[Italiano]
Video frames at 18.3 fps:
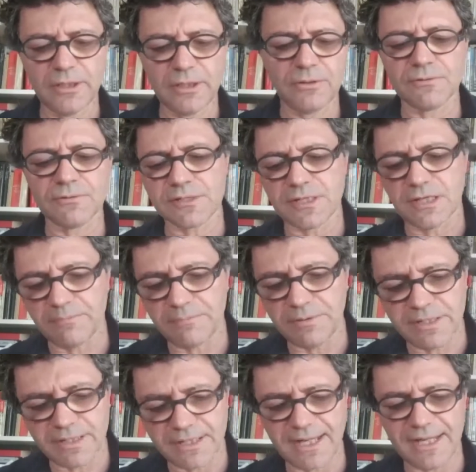Non si
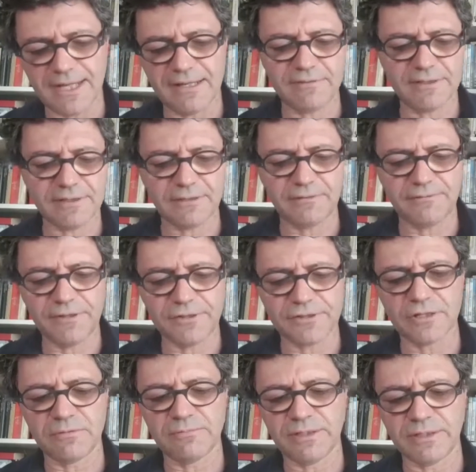applicava,
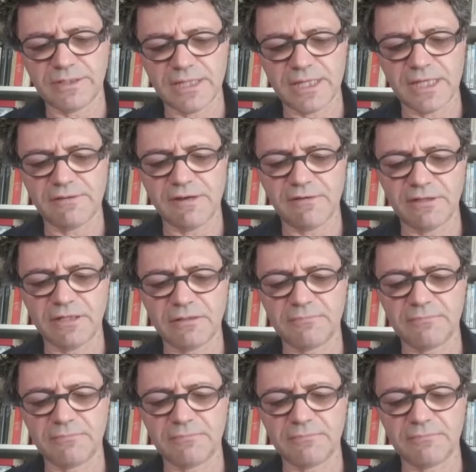difficilmente arrivava